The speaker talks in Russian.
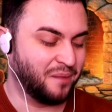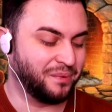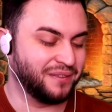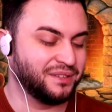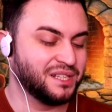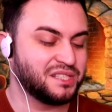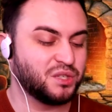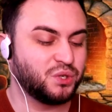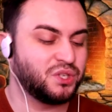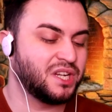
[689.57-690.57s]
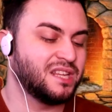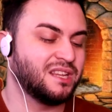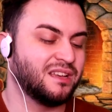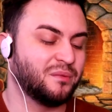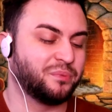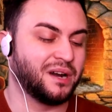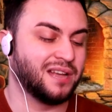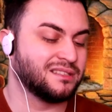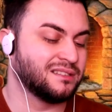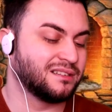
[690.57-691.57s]
Появилось ощущение
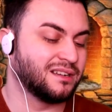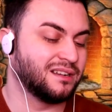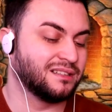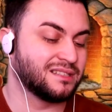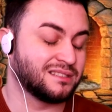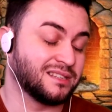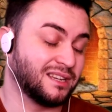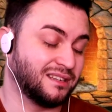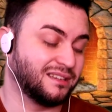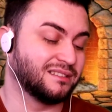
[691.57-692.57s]
праздника на сцене.